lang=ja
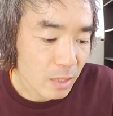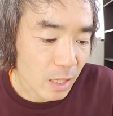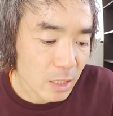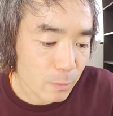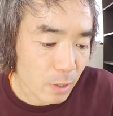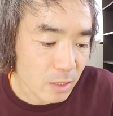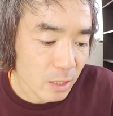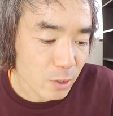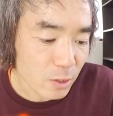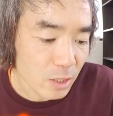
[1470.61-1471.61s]
体脂肪率
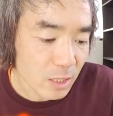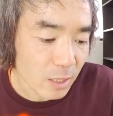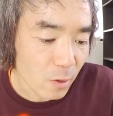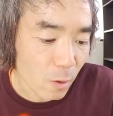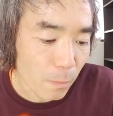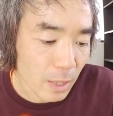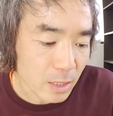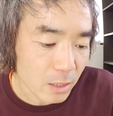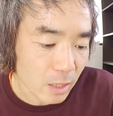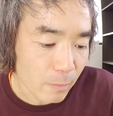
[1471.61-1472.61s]
は
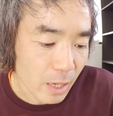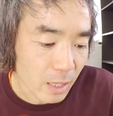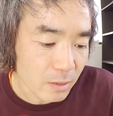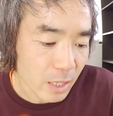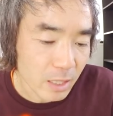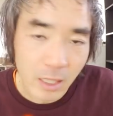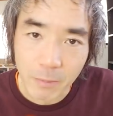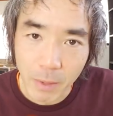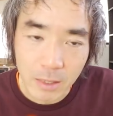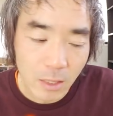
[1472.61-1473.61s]
12.4%でマイナス
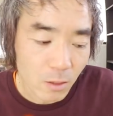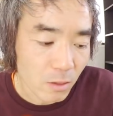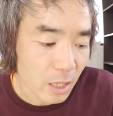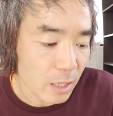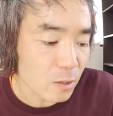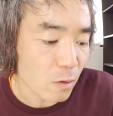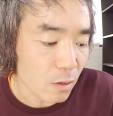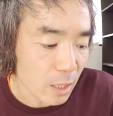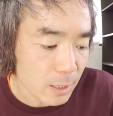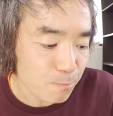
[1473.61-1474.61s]
0.2%の減
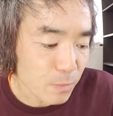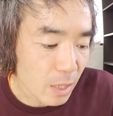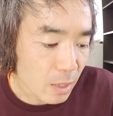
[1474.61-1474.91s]
少です。